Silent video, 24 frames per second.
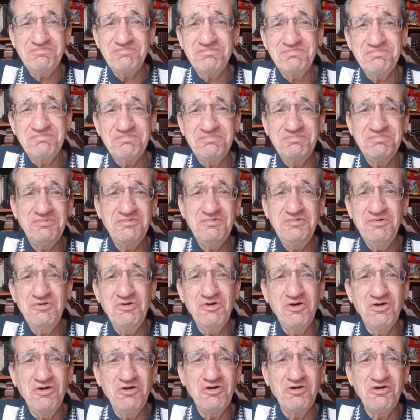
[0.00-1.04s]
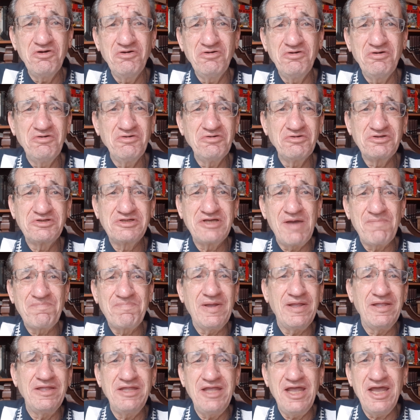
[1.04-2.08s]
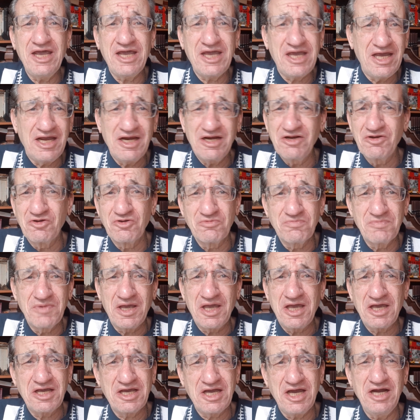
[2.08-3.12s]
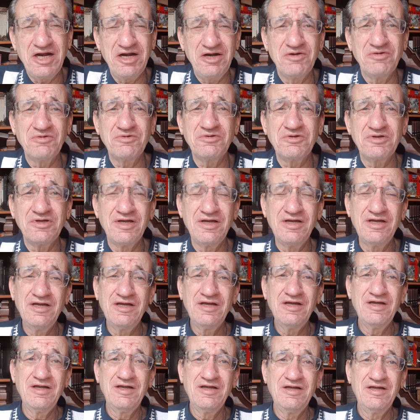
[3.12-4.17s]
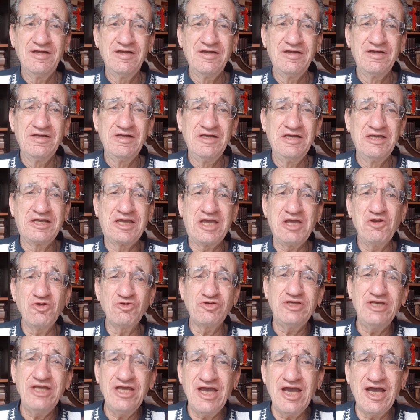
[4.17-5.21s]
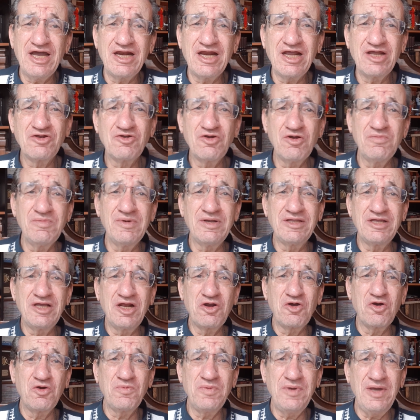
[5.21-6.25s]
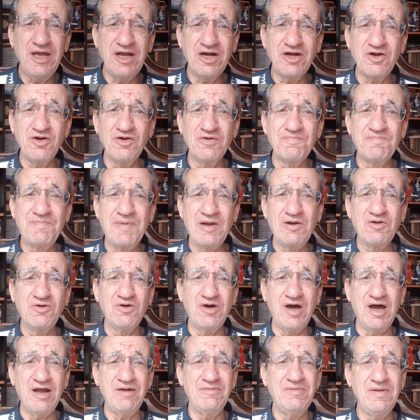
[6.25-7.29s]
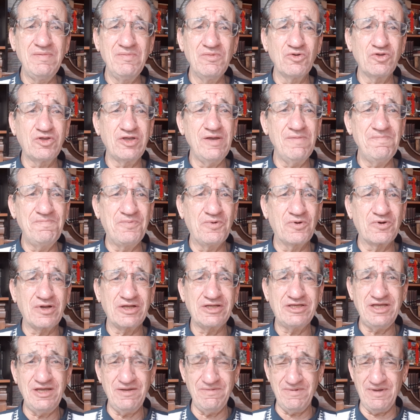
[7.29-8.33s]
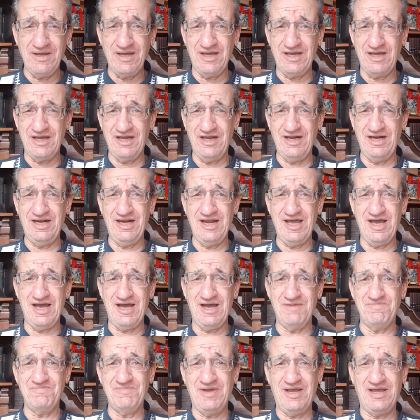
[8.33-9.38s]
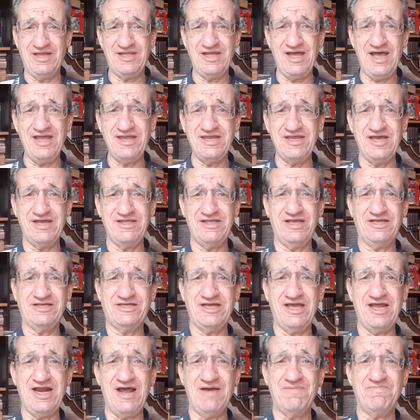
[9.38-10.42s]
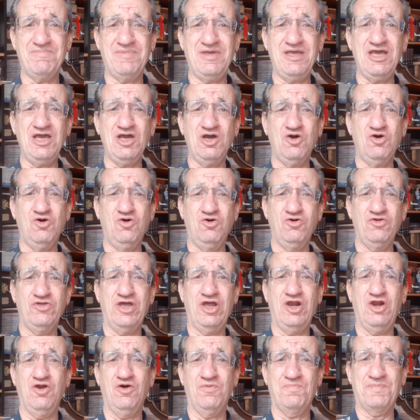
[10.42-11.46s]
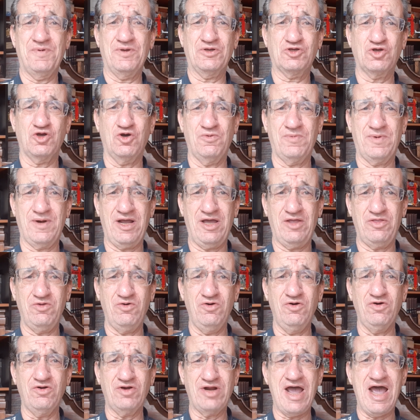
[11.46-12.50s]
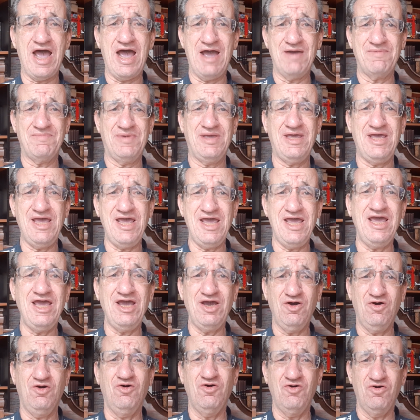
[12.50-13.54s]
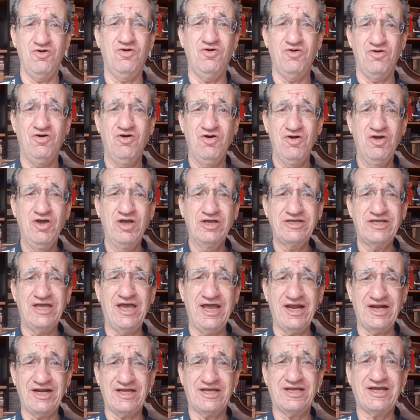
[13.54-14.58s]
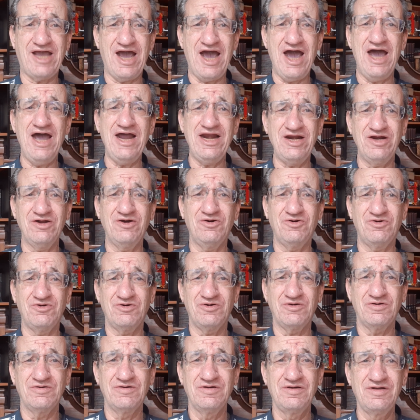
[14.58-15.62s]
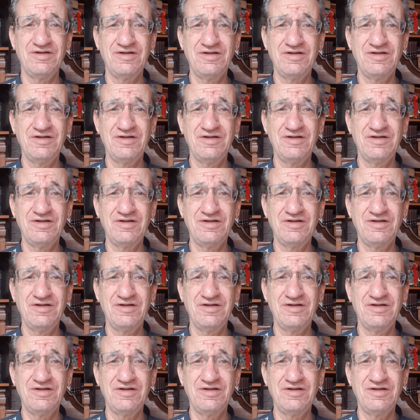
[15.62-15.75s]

no se apendejen los mexicanos y que no sigan las normas del gobierno, pero al mismo tiempo recibe la medalla de ser amigo de López Obrador, amigo, cercano,